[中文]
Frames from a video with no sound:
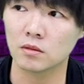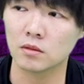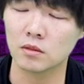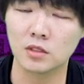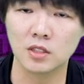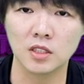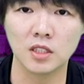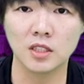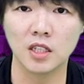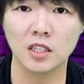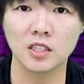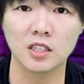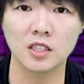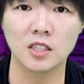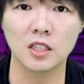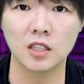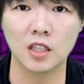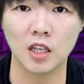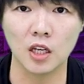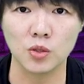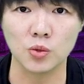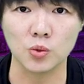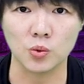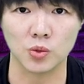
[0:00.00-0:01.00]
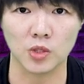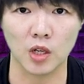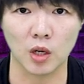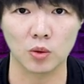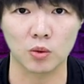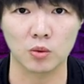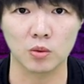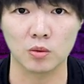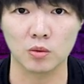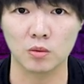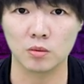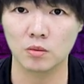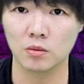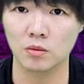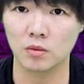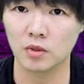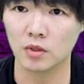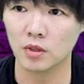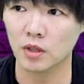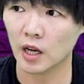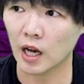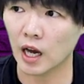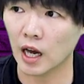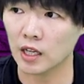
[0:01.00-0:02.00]
现在这些天主教徒
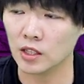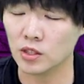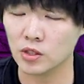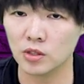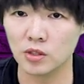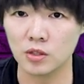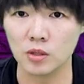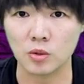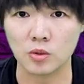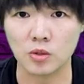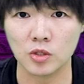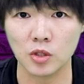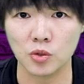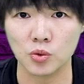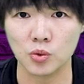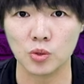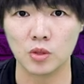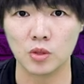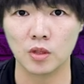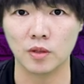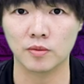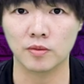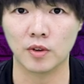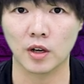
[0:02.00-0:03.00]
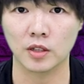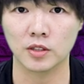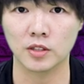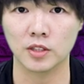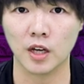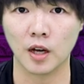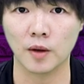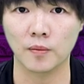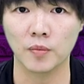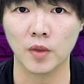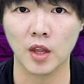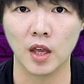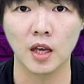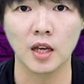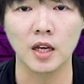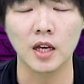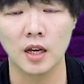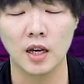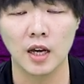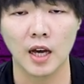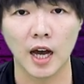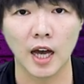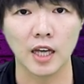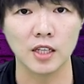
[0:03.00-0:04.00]
还是有正确的方向，
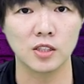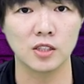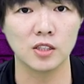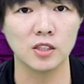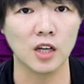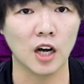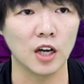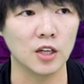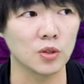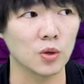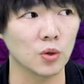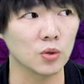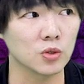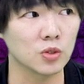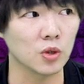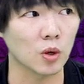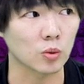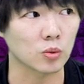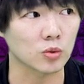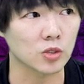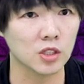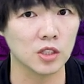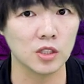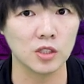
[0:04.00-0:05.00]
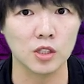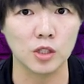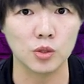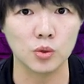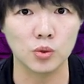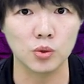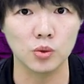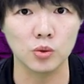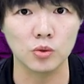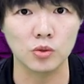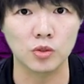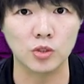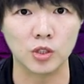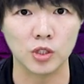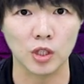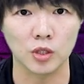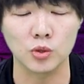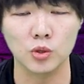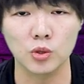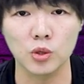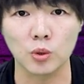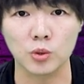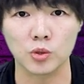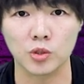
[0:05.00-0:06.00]
还是很有勇气的去拯
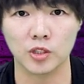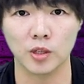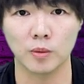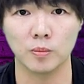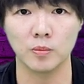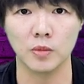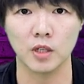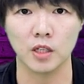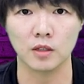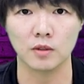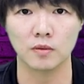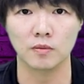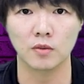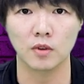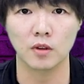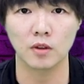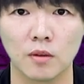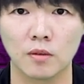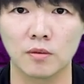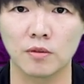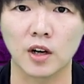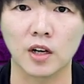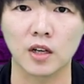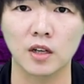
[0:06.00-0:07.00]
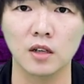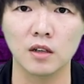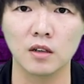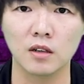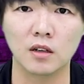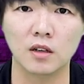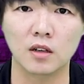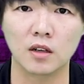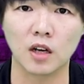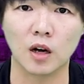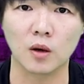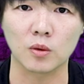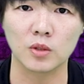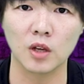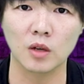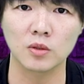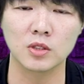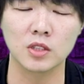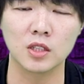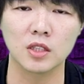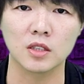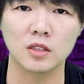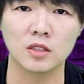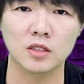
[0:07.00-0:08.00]
救生命，反而搞到
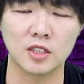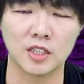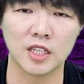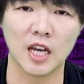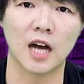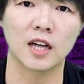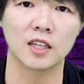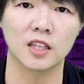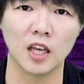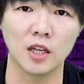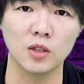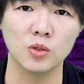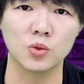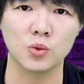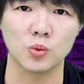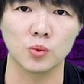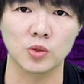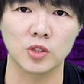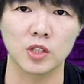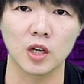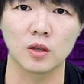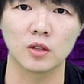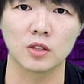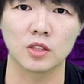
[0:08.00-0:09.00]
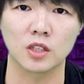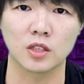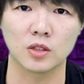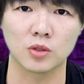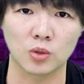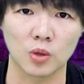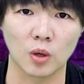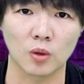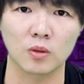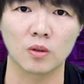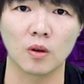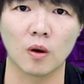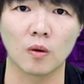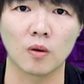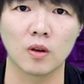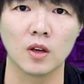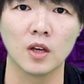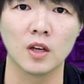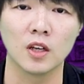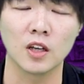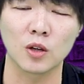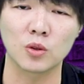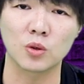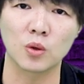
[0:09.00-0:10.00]
这个假天主教的这个总统
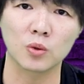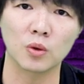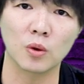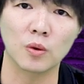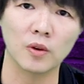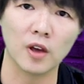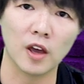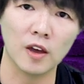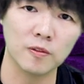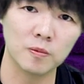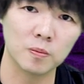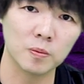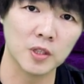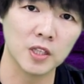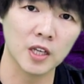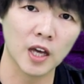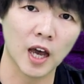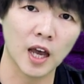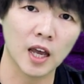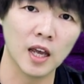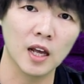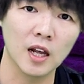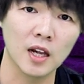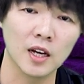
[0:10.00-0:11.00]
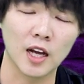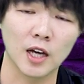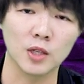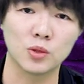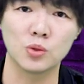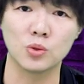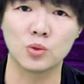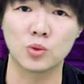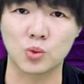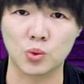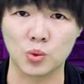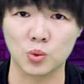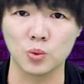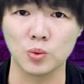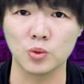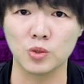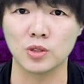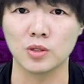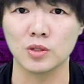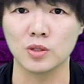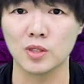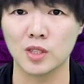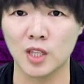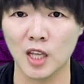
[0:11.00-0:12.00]
要动用 F B I 来去阻
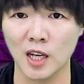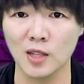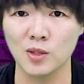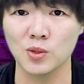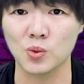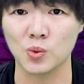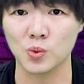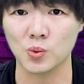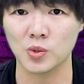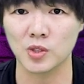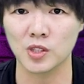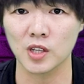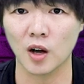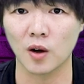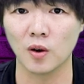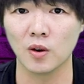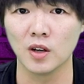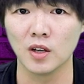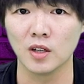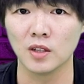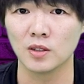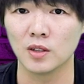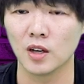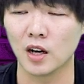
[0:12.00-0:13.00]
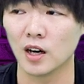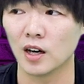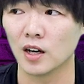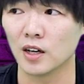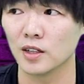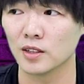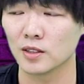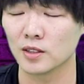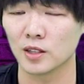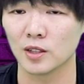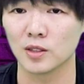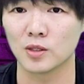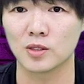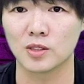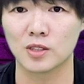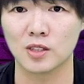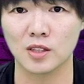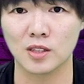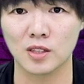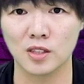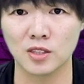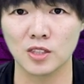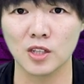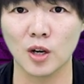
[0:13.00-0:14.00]
止天主教。呃的
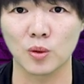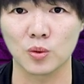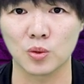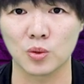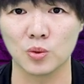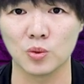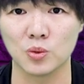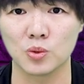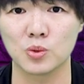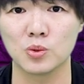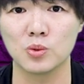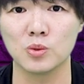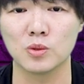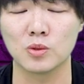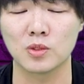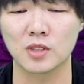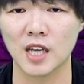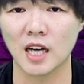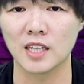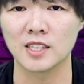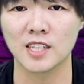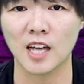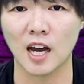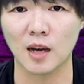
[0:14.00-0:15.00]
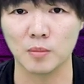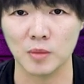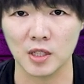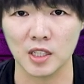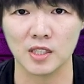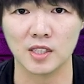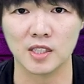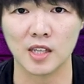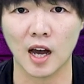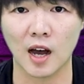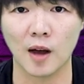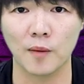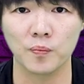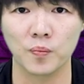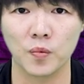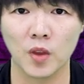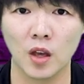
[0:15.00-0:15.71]
这教徒去参加弥撒，